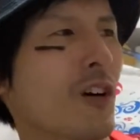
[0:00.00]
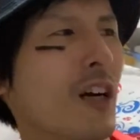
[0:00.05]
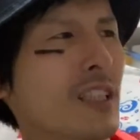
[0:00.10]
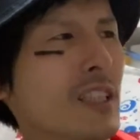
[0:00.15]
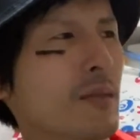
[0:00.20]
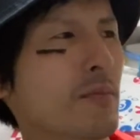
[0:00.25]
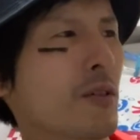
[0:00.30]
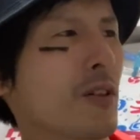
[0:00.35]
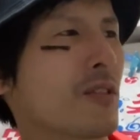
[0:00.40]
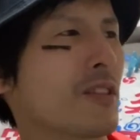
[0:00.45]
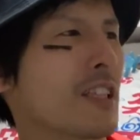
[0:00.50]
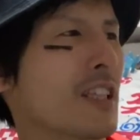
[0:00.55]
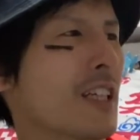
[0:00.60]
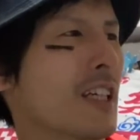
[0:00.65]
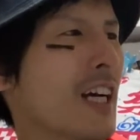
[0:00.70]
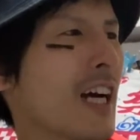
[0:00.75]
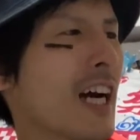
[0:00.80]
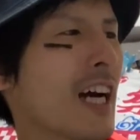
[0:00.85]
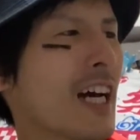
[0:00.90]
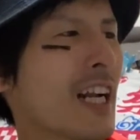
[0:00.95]
5月病に
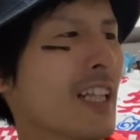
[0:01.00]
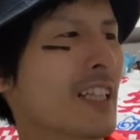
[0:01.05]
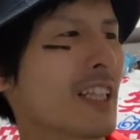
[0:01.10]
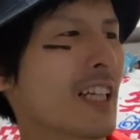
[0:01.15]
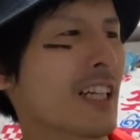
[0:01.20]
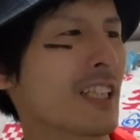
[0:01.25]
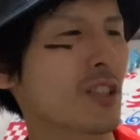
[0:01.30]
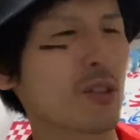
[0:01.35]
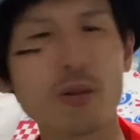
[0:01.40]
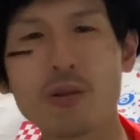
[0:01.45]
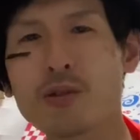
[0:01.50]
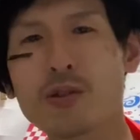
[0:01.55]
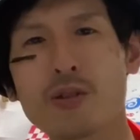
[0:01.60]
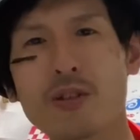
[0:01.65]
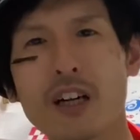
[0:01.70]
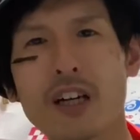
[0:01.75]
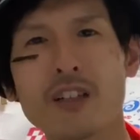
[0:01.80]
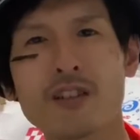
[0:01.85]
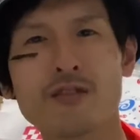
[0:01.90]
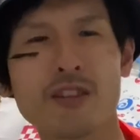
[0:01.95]
新たな症状
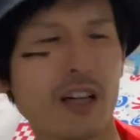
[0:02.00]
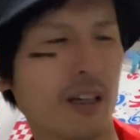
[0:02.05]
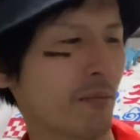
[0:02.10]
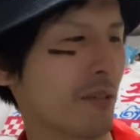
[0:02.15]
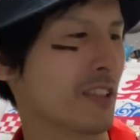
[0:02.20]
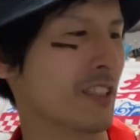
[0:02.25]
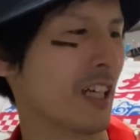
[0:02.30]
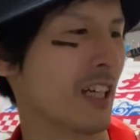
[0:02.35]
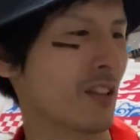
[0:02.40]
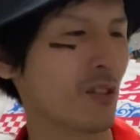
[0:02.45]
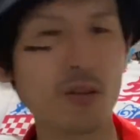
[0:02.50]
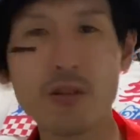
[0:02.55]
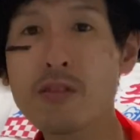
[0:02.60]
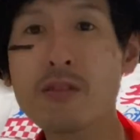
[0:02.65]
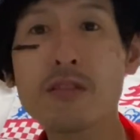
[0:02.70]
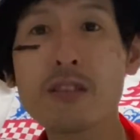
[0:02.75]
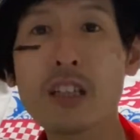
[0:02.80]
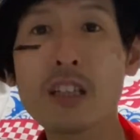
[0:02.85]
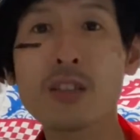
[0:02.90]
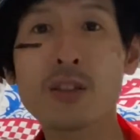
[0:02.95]
が加わりました。ど
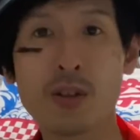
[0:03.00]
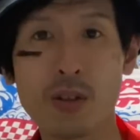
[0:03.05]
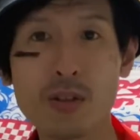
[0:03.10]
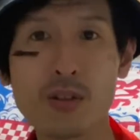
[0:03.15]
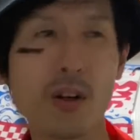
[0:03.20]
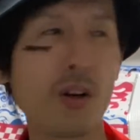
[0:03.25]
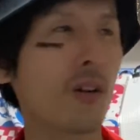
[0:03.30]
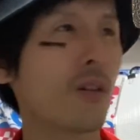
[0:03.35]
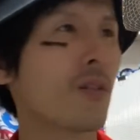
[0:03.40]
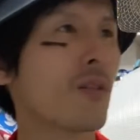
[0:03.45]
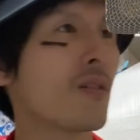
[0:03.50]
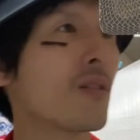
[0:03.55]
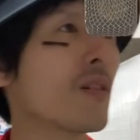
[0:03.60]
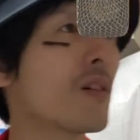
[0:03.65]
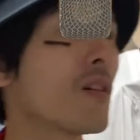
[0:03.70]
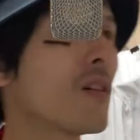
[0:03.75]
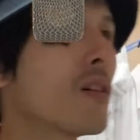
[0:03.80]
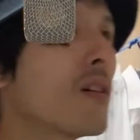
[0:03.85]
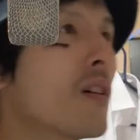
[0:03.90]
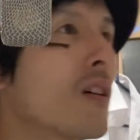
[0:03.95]
んな症状
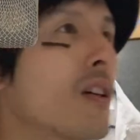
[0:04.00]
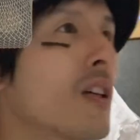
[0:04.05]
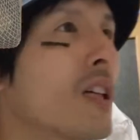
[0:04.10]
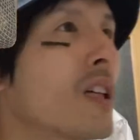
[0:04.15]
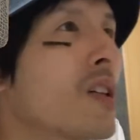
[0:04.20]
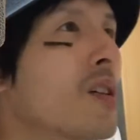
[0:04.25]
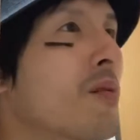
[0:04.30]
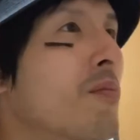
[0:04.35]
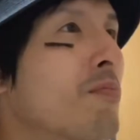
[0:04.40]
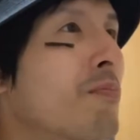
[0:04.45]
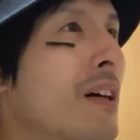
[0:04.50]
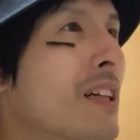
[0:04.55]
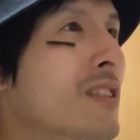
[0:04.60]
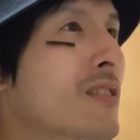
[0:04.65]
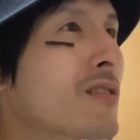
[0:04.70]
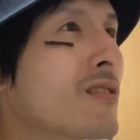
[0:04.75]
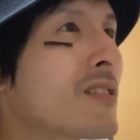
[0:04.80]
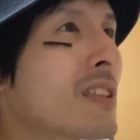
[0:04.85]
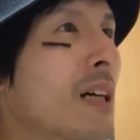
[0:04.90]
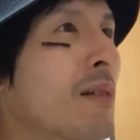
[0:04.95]

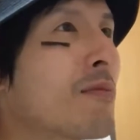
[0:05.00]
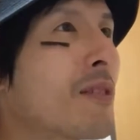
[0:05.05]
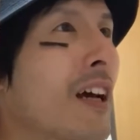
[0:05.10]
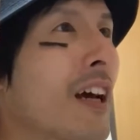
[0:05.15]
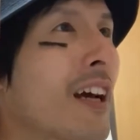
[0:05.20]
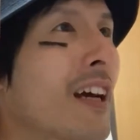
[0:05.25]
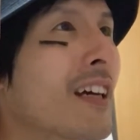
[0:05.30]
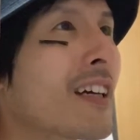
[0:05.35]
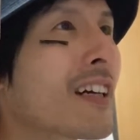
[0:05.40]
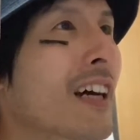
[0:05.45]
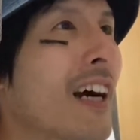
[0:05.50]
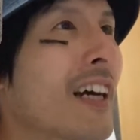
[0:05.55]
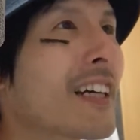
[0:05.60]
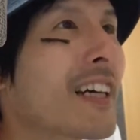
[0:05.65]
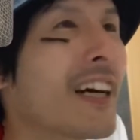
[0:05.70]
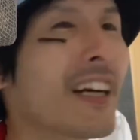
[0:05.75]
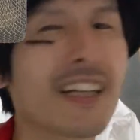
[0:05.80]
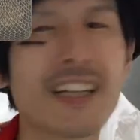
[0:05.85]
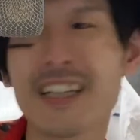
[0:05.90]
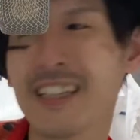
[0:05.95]
マスクかぶれ、かい
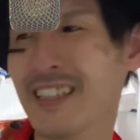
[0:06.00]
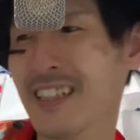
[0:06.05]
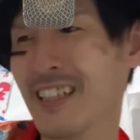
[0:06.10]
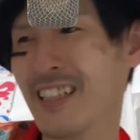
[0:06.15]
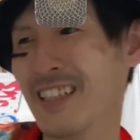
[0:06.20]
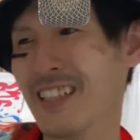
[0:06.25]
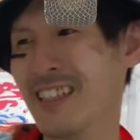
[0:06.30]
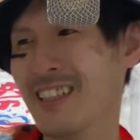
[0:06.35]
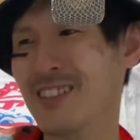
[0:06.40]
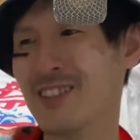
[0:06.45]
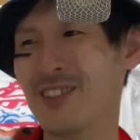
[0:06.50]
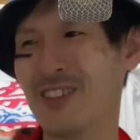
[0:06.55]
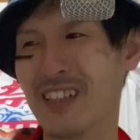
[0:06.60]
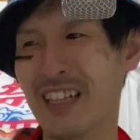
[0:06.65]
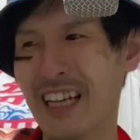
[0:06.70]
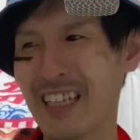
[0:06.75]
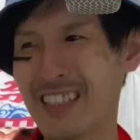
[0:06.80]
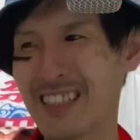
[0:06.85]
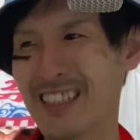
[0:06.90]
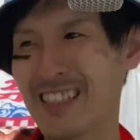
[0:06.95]
かいかいかい。それ
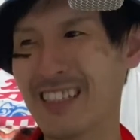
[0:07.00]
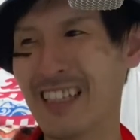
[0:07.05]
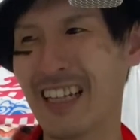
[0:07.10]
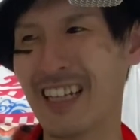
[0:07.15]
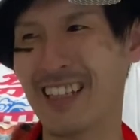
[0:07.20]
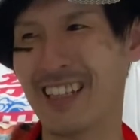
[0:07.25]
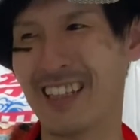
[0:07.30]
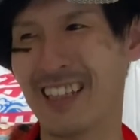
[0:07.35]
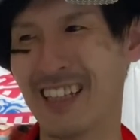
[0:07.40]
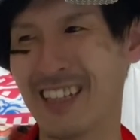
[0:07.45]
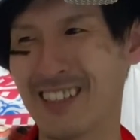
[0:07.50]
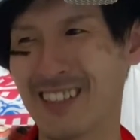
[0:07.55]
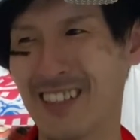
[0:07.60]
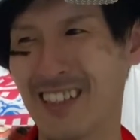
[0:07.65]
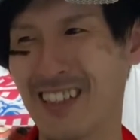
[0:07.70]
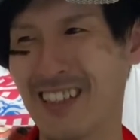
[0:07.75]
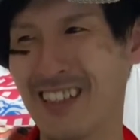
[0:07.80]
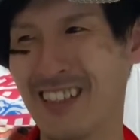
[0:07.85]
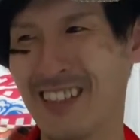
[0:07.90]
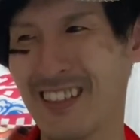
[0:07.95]
何なんですか
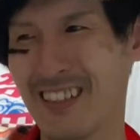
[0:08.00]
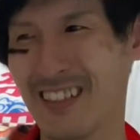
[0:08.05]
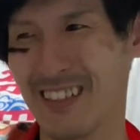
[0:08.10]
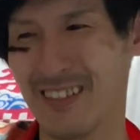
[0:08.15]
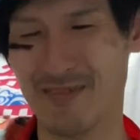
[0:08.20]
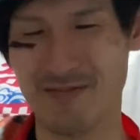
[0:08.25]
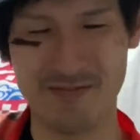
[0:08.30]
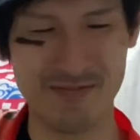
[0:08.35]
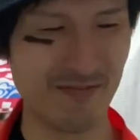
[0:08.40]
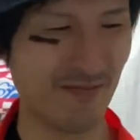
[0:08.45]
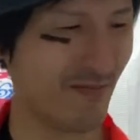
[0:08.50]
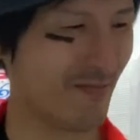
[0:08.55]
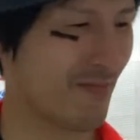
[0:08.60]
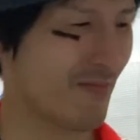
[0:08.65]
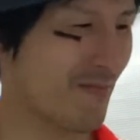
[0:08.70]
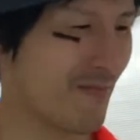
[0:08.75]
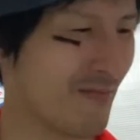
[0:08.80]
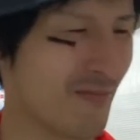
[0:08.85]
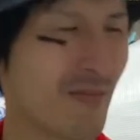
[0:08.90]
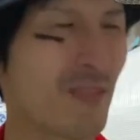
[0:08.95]
ボボボッケ、
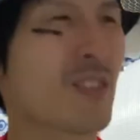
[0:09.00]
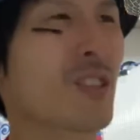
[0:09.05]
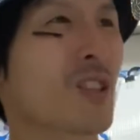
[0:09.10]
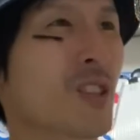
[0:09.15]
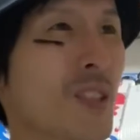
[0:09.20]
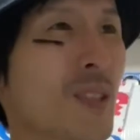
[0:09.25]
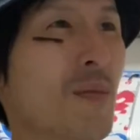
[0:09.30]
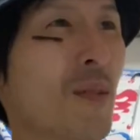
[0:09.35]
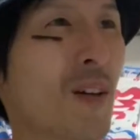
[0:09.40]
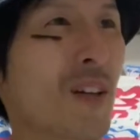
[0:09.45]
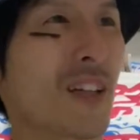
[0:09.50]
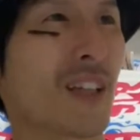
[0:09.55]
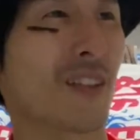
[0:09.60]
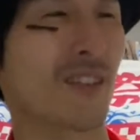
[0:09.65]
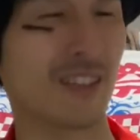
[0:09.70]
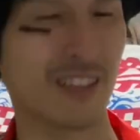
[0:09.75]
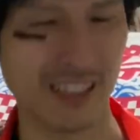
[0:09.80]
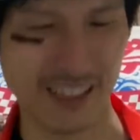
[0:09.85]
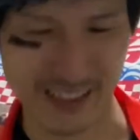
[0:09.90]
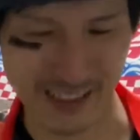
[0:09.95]
ボボボッケ。ツーボッケで
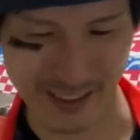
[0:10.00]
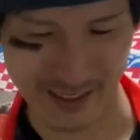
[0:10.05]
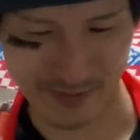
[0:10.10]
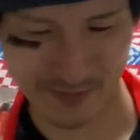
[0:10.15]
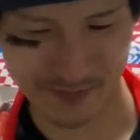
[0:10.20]
ございます。